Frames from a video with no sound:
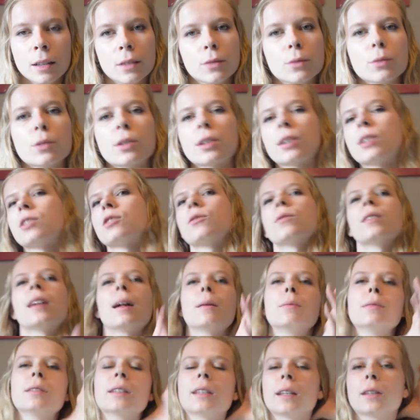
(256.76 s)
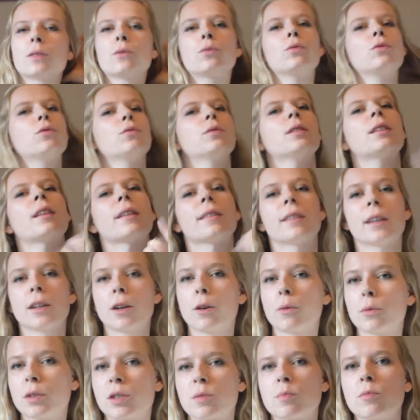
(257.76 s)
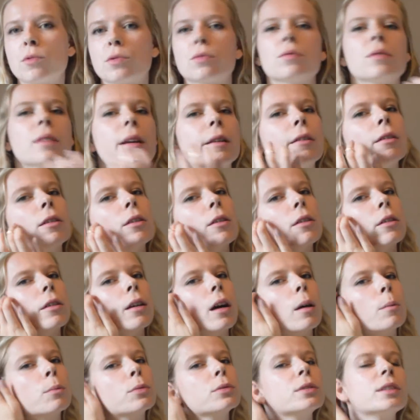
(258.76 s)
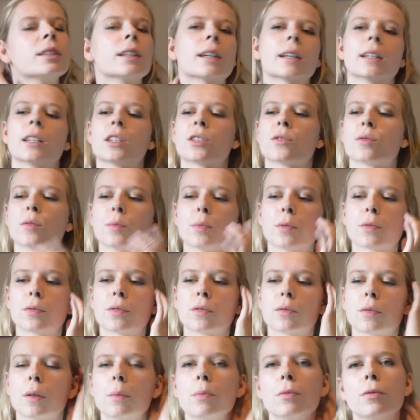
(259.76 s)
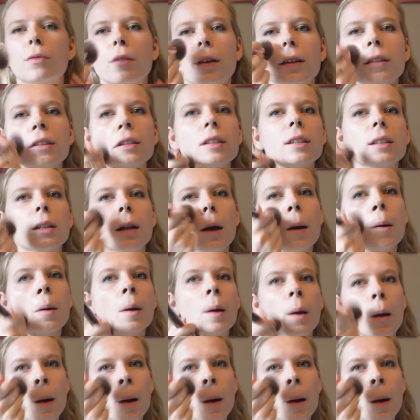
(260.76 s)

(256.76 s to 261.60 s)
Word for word: Donc je vais l'appliquer tout de suite. D'ailleurs oui, je me suis euh, un peu tiré les cheveux pour que ce soit plus facile.